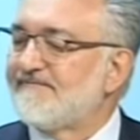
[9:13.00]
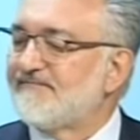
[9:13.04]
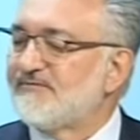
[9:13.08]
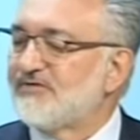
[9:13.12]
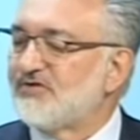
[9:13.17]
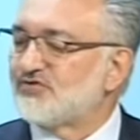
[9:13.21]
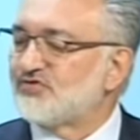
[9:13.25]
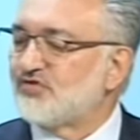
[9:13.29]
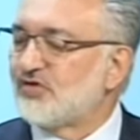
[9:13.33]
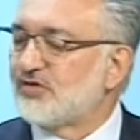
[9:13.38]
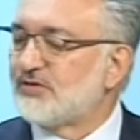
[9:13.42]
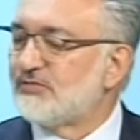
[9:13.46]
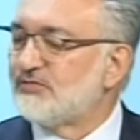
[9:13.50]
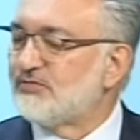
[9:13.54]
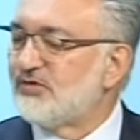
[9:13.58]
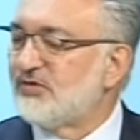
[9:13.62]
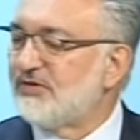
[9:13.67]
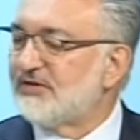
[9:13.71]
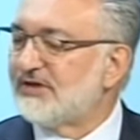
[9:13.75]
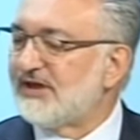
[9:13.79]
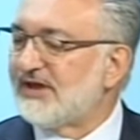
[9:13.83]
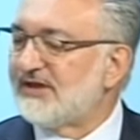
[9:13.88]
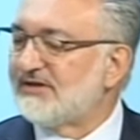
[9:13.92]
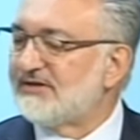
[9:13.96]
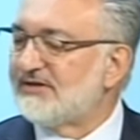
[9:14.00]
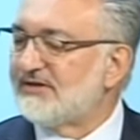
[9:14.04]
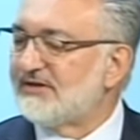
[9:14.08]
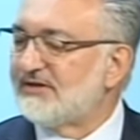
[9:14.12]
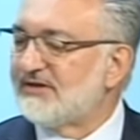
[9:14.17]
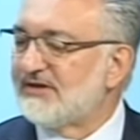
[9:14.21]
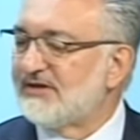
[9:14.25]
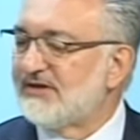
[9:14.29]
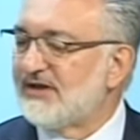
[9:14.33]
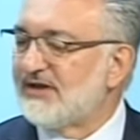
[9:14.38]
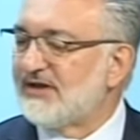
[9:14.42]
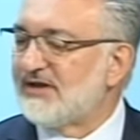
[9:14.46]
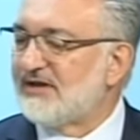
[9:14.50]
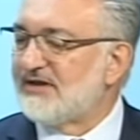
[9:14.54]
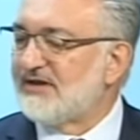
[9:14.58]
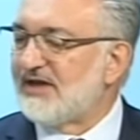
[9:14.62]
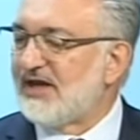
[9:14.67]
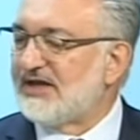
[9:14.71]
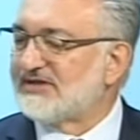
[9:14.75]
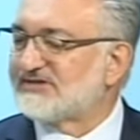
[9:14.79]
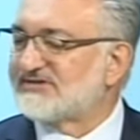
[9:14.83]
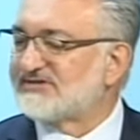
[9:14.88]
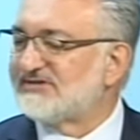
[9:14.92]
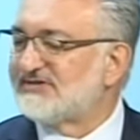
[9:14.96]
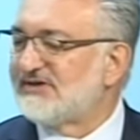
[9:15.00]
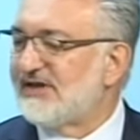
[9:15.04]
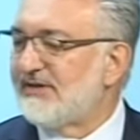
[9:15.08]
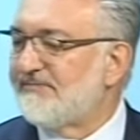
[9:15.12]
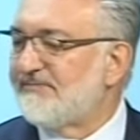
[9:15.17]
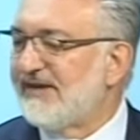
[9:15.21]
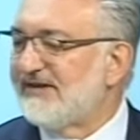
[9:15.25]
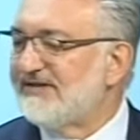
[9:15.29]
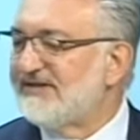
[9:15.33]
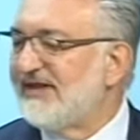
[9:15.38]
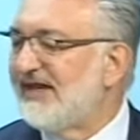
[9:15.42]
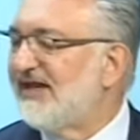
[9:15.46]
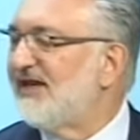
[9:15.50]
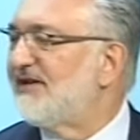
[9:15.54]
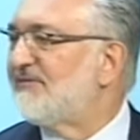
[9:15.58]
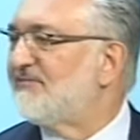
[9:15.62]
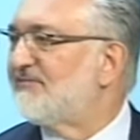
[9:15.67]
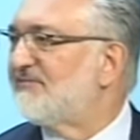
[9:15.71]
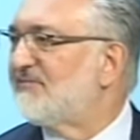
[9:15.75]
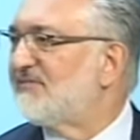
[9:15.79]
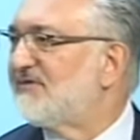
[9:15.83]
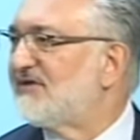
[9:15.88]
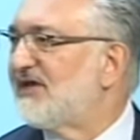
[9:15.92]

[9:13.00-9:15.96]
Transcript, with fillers: sorumlu olan aslında ben değilim.